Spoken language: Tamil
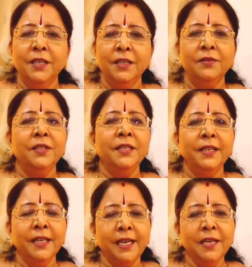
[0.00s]
அதாவது
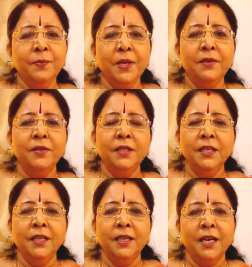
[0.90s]
நிறைய பேர்
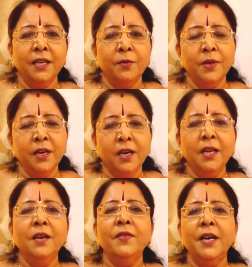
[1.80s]
வந்து நாங்கள் ரொம்ப
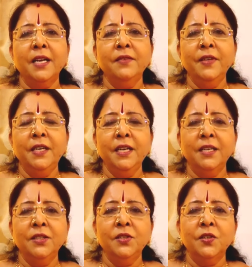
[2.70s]
நாளாக வாடகை வீட்டிலே
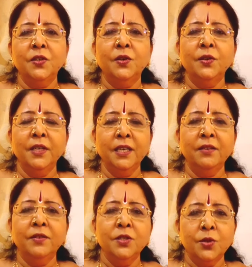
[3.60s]
இருந்துட்டுருக்கோம்
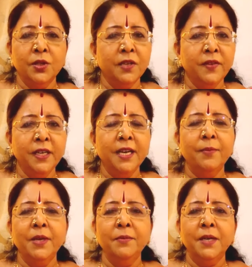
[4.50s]
எங்களுக்கு வந்து சொந்த வீடே
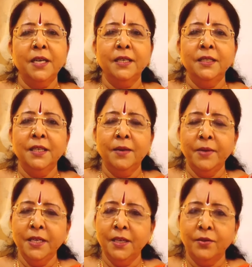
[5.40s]
அமைய மாட்டேங்குது
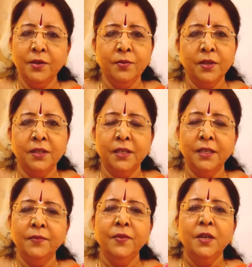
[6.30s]
அப்படிங்கிறவங்க ஒருத்தர்
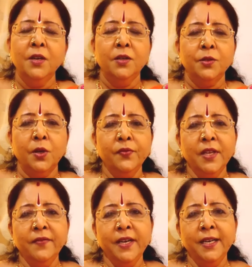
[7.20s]

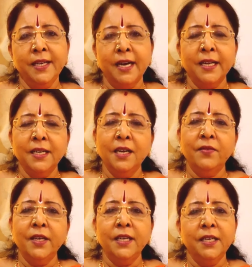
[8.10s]
சொந்த வீடு
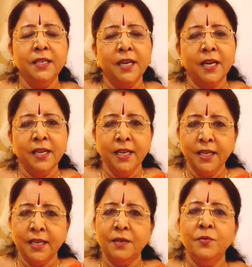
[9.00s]
கடனில் வாங்கிட்டு கடனே
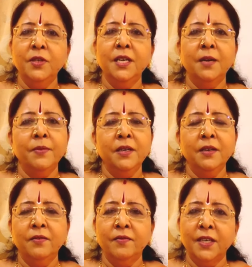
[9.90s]
கட்ட
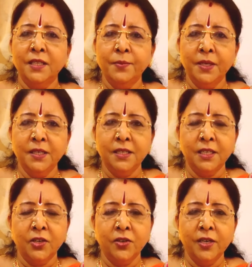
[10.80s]
முடியாமல் வருத்தப்பட்டு
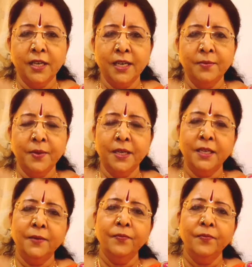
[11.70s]
இருக்கவங்க நிறைய பேர்